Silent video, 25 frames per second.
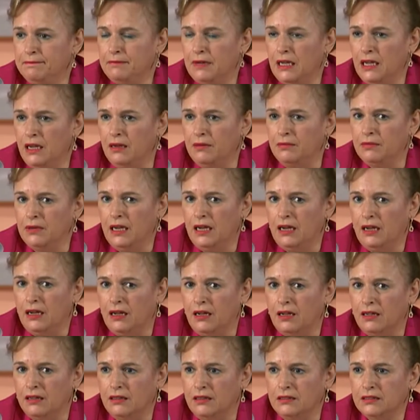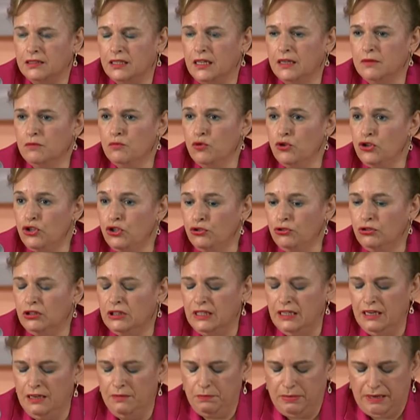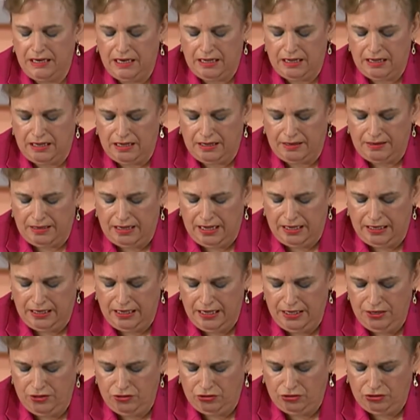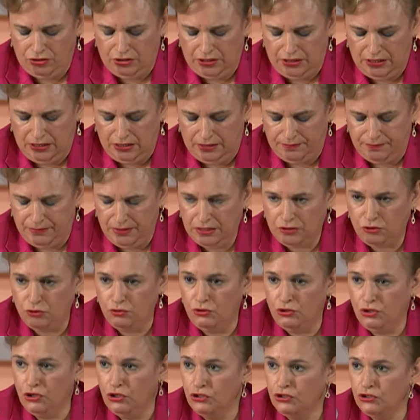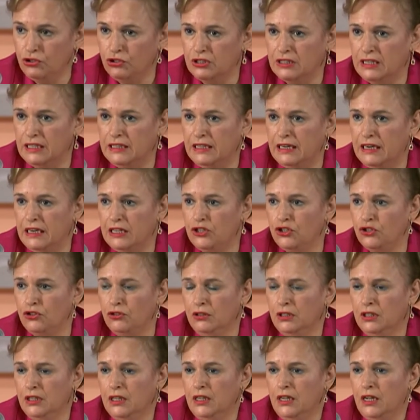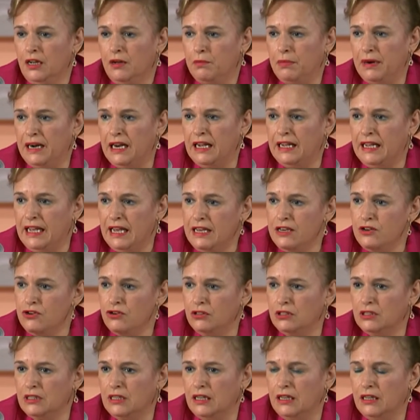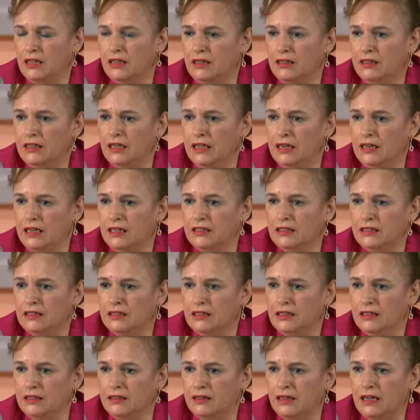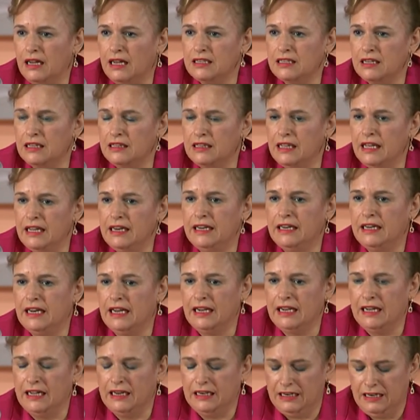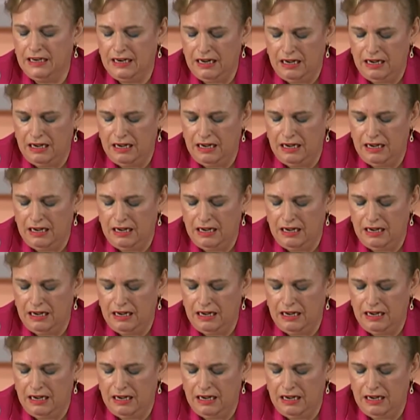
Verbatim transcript: a, ser muy útil para aquellos eh, estudiosos del derecho, para aquellos que quieren ah, ascender en la carrera